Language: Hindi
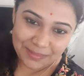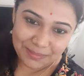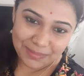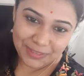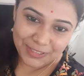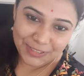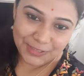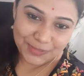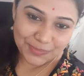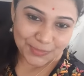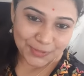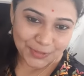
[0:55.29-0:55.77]
के
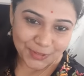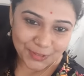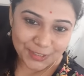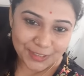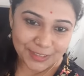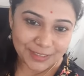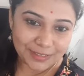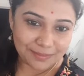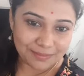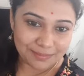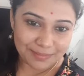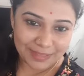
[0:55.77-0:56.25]
भी जो पॉट
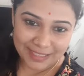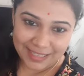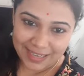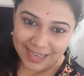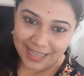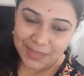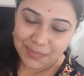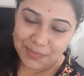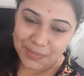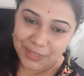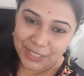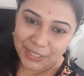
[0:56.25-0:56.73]

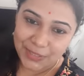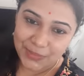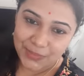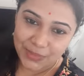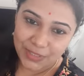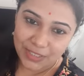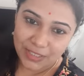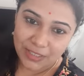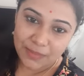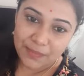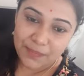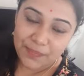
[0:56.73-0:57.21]
बेकार पड़े
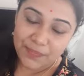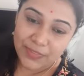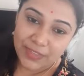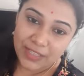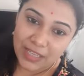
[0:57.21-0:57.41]
हुए हैं